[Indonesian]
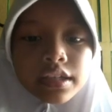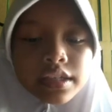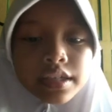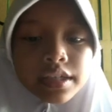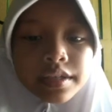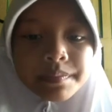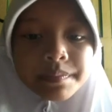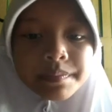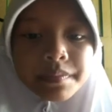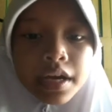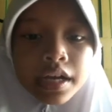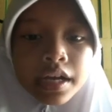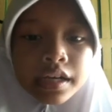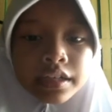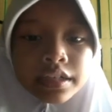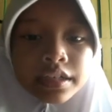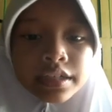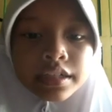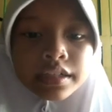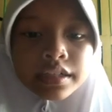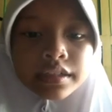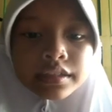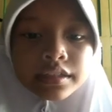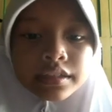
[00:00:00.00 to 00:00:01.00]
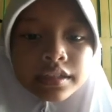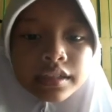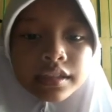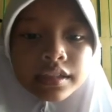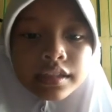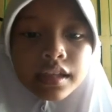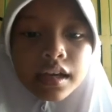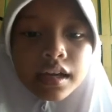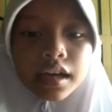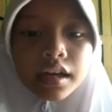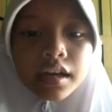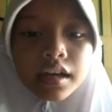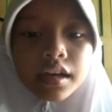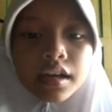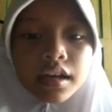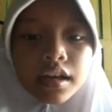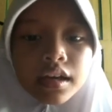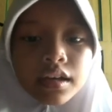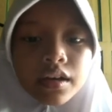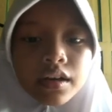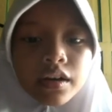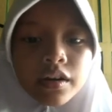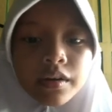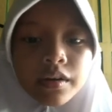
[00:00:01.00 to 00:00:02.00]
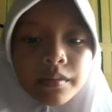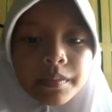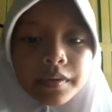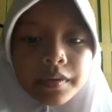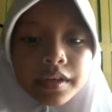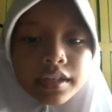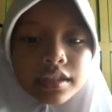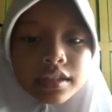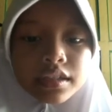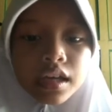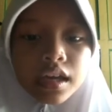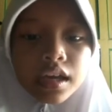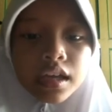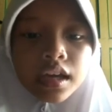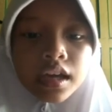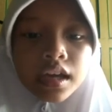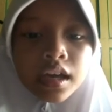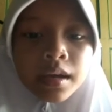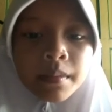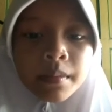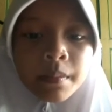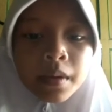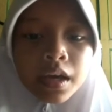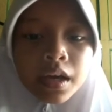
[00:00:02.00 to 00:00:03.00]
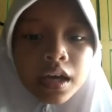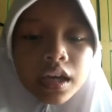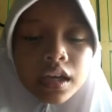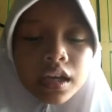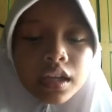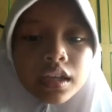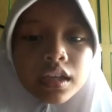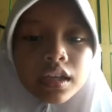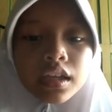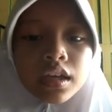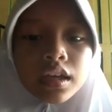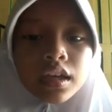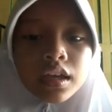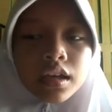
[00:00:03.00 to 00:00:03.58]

Dipanggil Cinta Hobi saya main